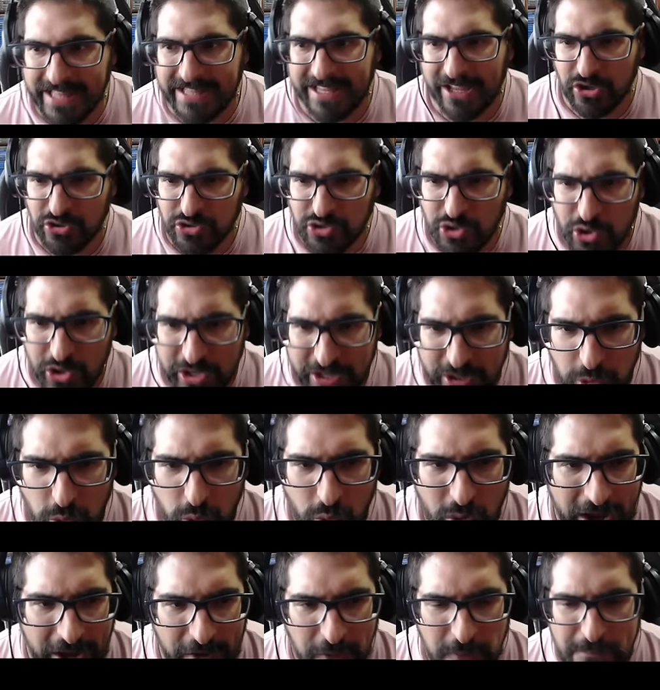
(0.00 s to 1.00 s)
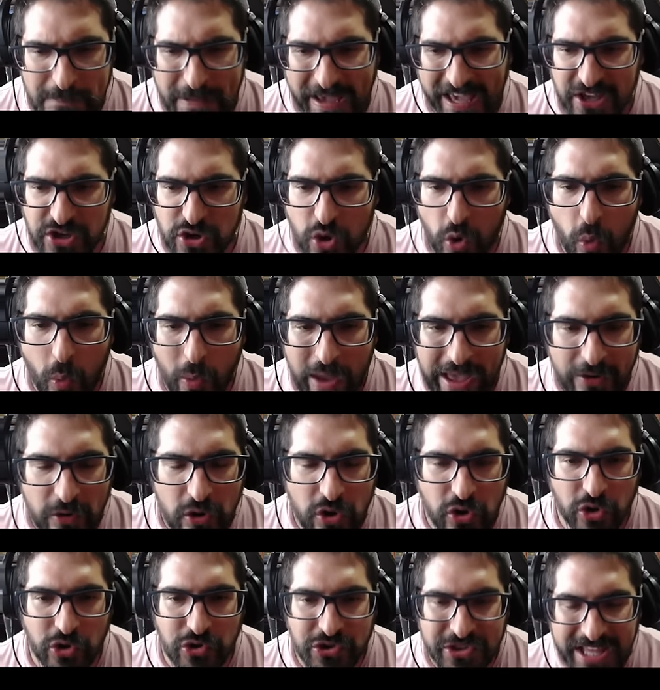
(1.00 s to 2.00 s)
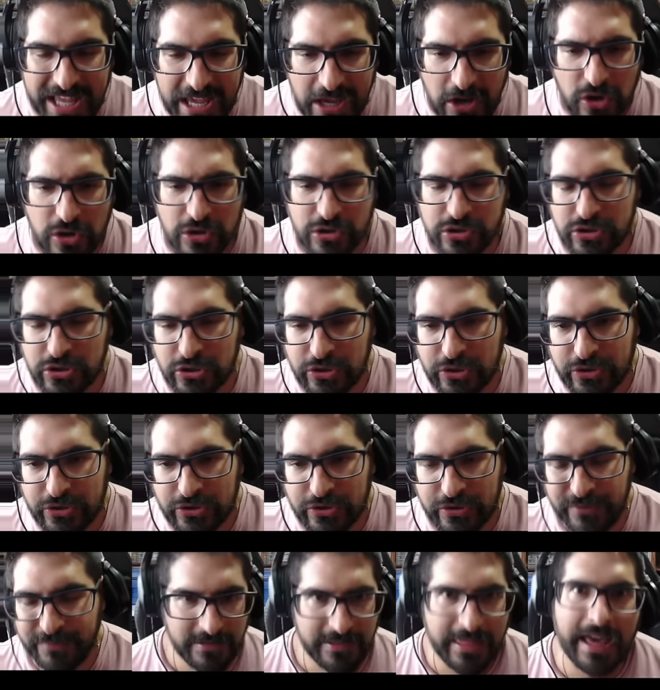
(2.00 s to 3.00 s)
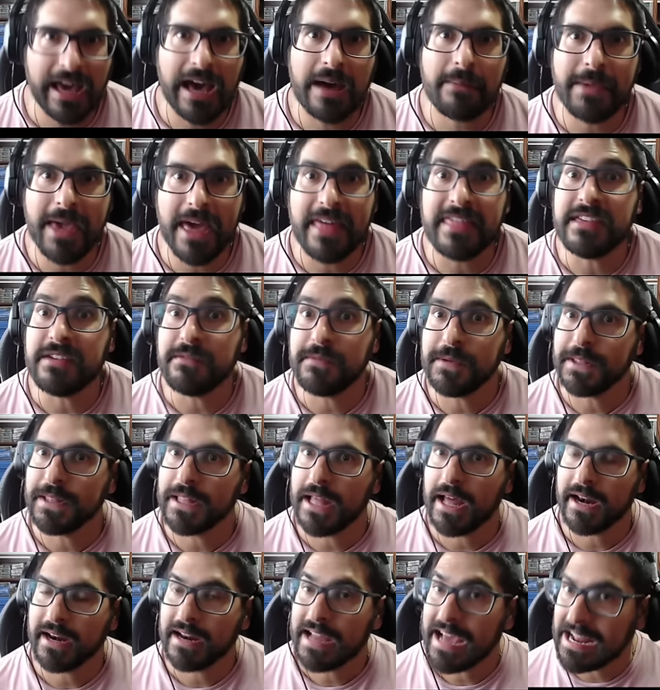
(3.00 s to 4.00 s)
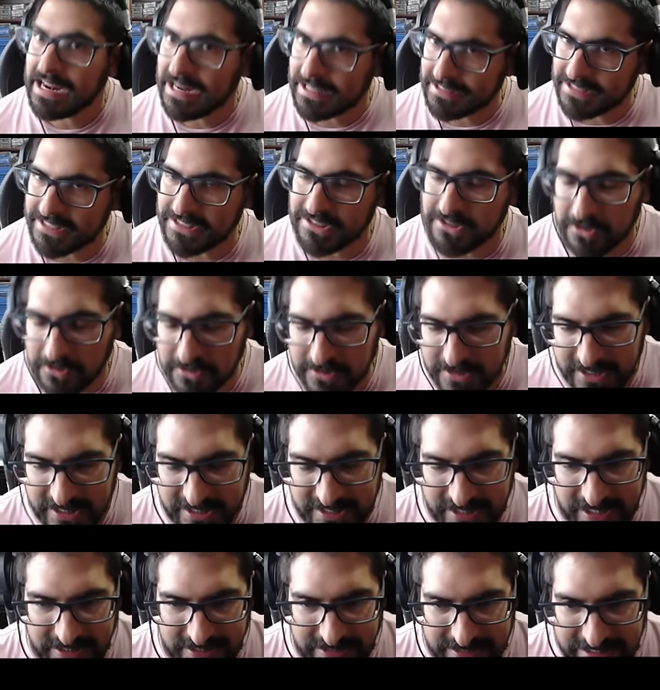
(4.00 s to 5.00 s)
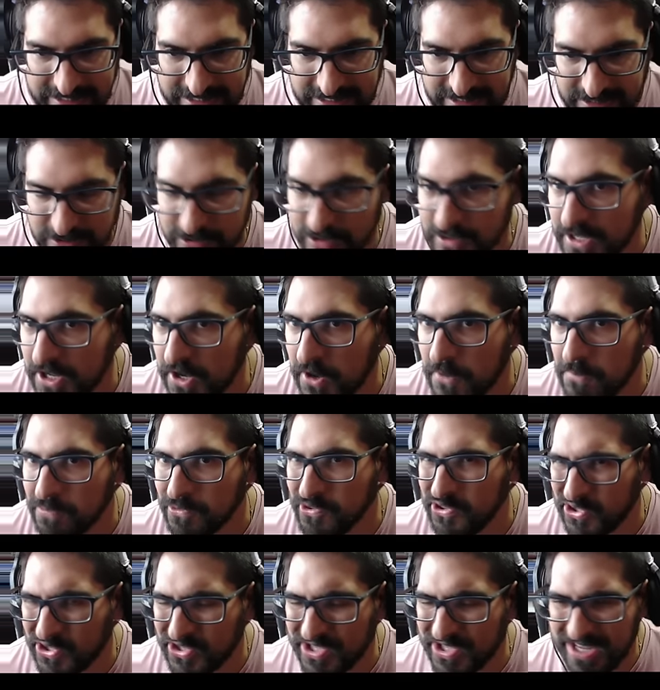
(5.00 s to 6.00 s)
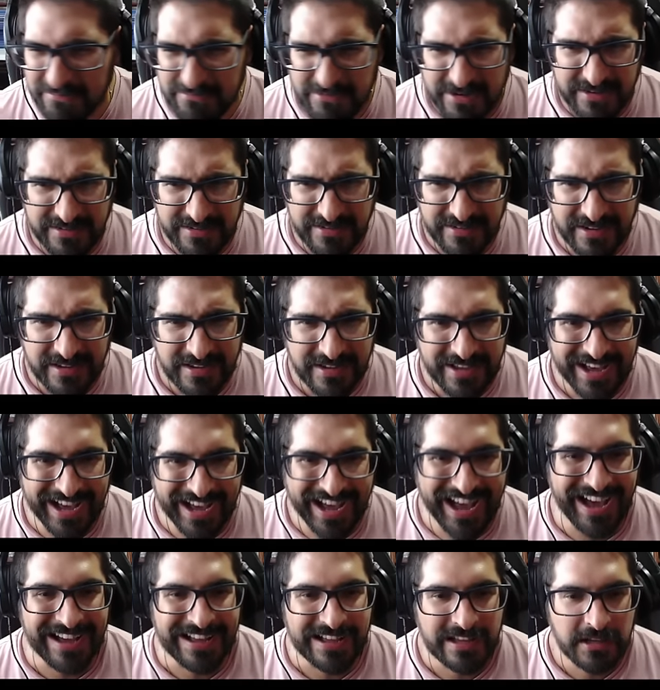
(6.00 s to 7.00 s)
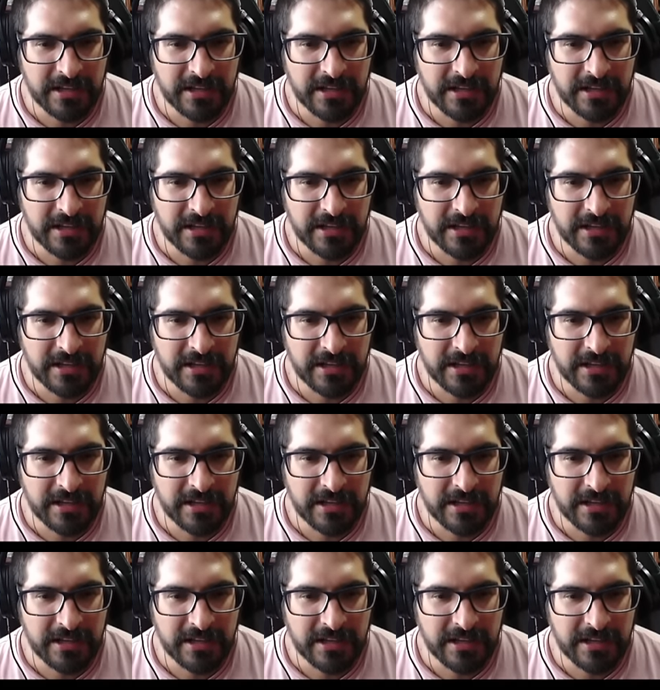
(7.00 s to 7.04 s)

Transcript: yo solo quiero jugar un pequeño juego contigo, zorro. Déjame adivinar. A las escondidas, eh, Sonico.demon. Ajá, ah,